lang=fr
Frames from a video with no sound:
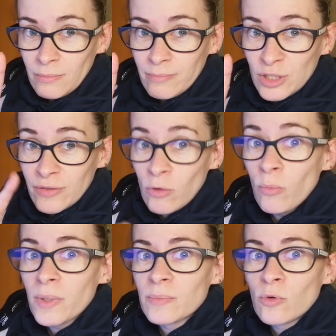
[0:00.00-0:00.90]
je vais
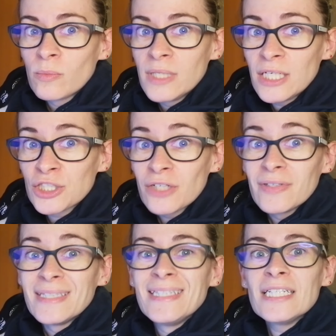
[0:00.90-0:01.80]
complètement oublier que
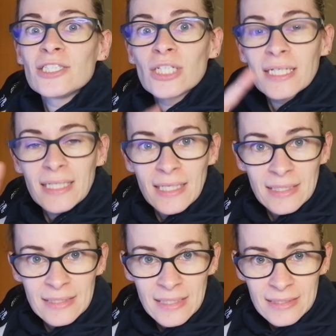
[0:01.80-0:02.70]
j'avais déjà créé un
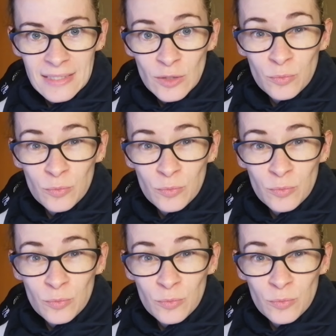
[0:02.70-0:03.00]
exercice